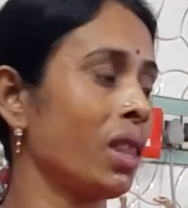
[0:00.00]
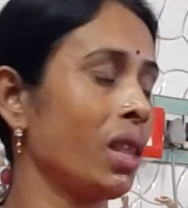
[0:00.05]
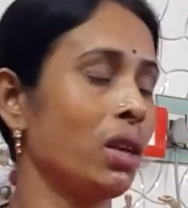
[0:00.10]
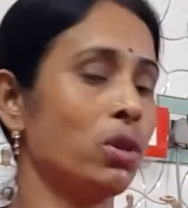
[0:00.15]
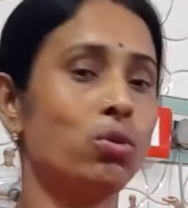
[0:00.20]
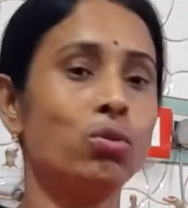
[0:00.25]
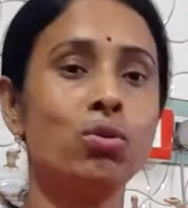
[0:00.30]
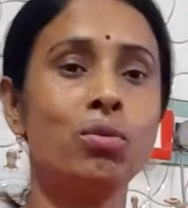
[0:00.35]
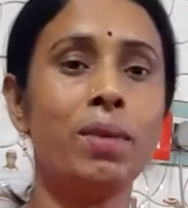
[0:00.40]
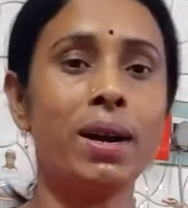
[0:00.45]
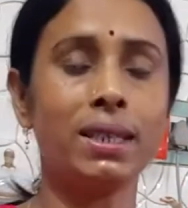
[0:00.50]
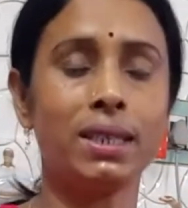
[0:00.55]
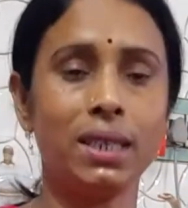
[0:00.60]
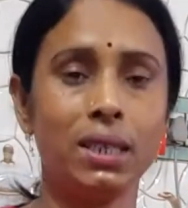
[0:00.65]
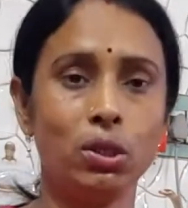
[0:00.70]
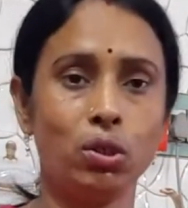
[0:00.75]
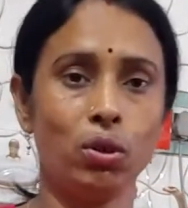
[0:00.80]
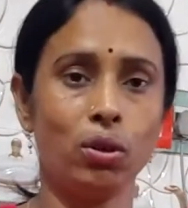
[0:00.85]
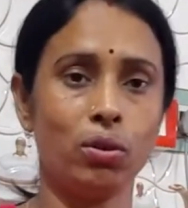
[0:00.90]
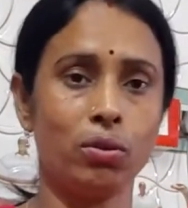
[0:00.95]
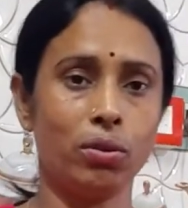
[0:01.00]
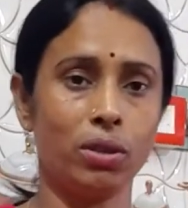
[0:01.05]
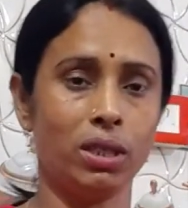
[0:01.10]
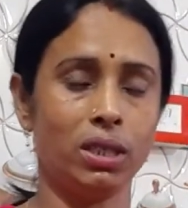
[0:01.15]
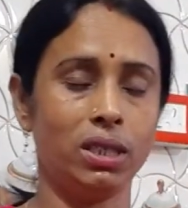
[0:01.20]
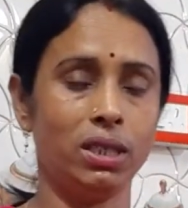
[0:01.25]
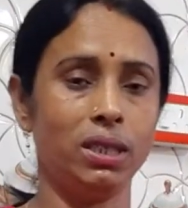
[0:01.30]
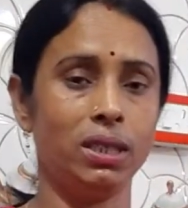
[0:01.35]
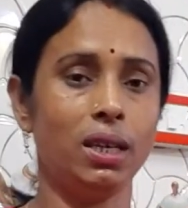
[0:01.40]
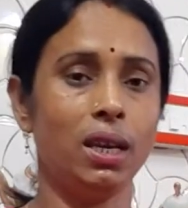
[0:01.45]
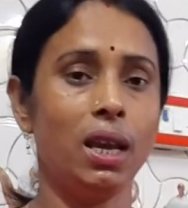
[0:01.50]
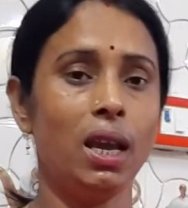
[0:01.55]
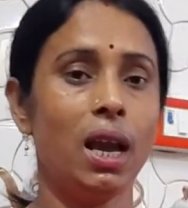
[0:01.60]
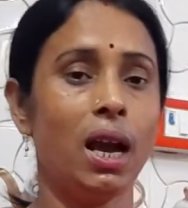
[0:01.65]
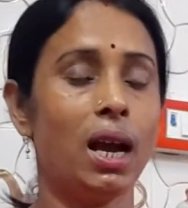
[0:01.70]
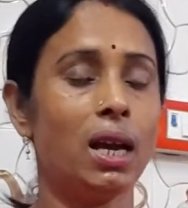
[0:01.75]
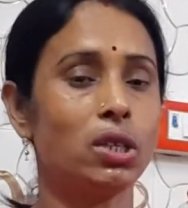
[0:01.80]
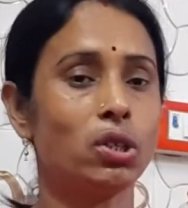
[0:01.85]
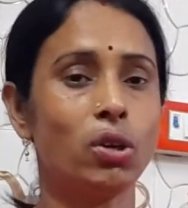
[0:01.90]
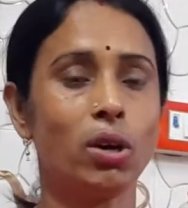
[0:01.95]
শুধু মাছের ঝোল করেছি
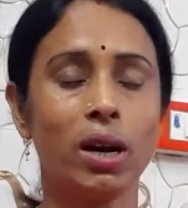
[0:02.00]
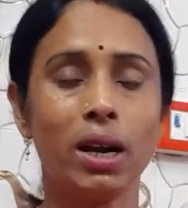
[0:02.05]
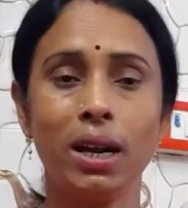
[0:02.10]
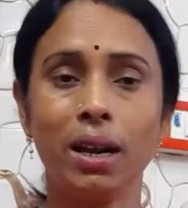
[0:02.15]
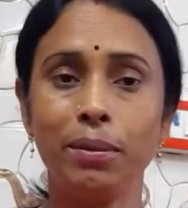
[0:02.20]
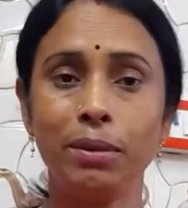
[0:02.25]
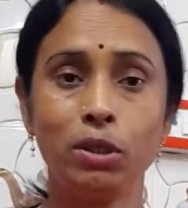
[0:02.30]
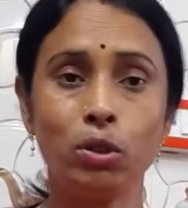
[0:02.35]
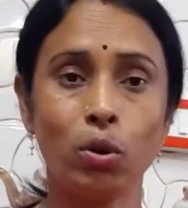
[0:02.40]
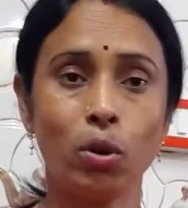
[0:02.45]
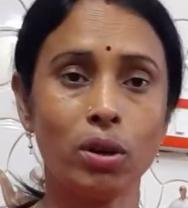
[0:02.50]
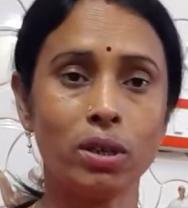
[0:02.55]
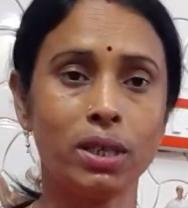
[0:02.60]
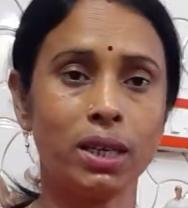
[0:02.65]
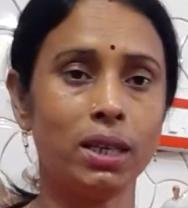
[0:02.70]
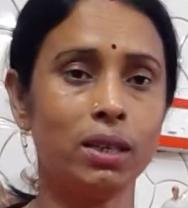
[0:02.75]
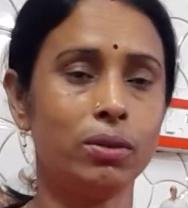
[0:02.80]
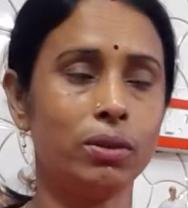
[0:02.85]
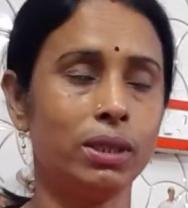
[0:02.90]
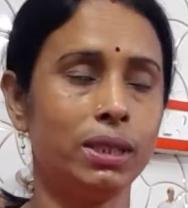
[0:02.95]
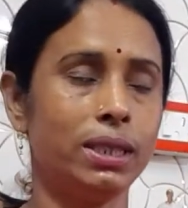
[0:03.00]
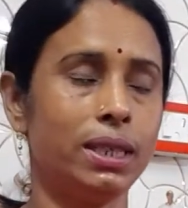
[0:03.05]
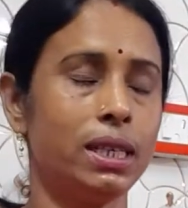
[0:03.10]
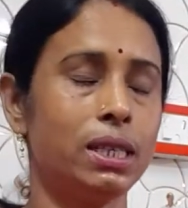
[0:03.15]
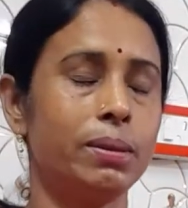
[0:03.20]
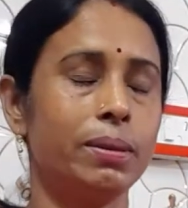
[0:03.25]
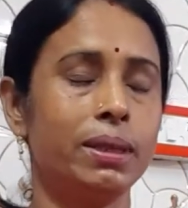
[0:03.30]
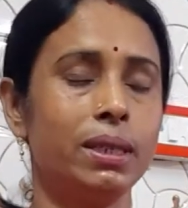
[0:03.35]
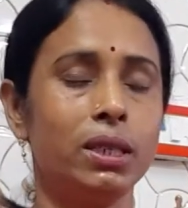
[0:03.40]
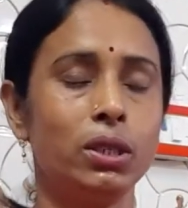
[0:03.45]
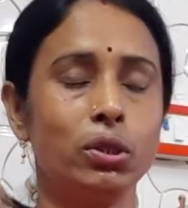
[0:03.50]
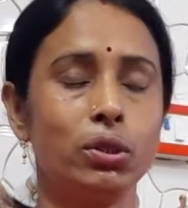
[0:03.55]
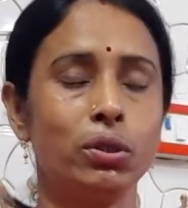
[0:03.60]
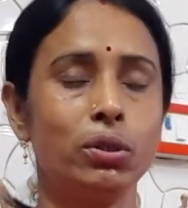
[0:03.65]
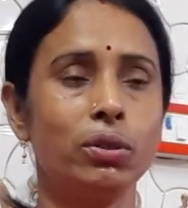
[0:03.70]
আর সকালে আমি টক ডাল করেছি হাজব্যান্ডের জন্য